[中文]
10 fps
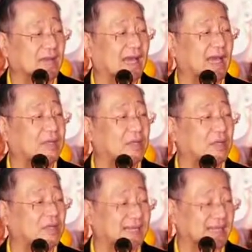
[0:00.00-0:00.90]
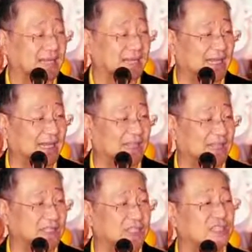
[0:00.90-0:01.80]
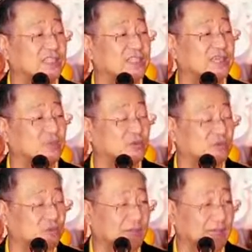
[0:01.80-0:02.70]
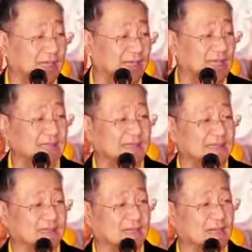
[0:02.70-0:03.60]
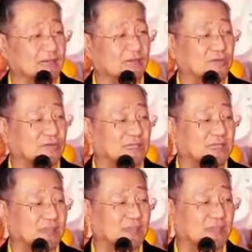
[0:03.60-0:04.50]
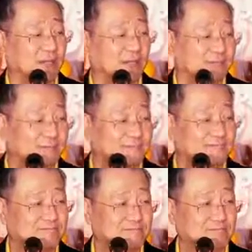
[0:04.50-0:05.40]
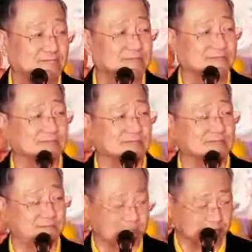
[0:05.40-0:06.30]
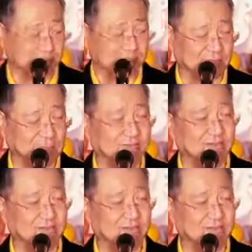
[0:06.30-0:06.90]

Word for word: 好啦，不要再看了，先生站不住了，赶快扶他下去吧。感恩师傅。嗯。